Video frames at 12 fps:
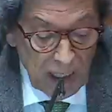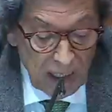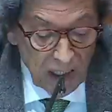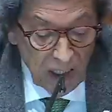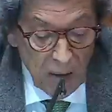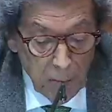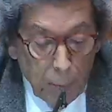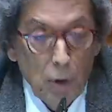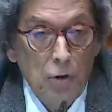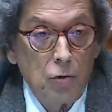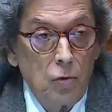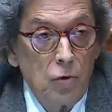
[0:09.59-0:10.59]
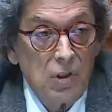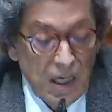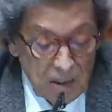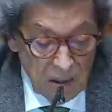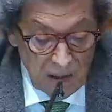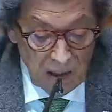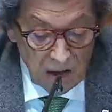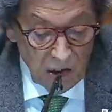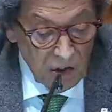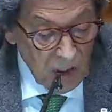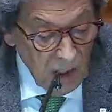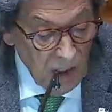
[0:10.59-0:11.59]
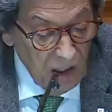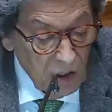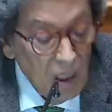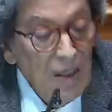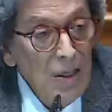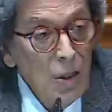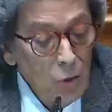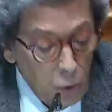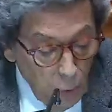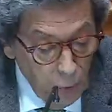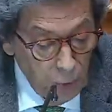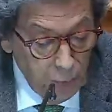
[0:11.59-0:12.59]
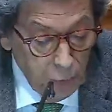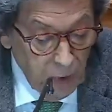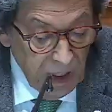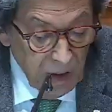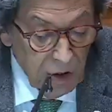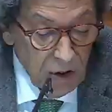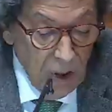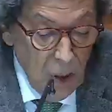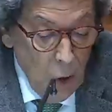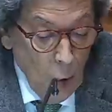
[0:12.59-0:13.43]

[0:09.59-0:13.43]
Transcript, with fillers: carga de impostos, taxas e taxinhas sobre os portugueses,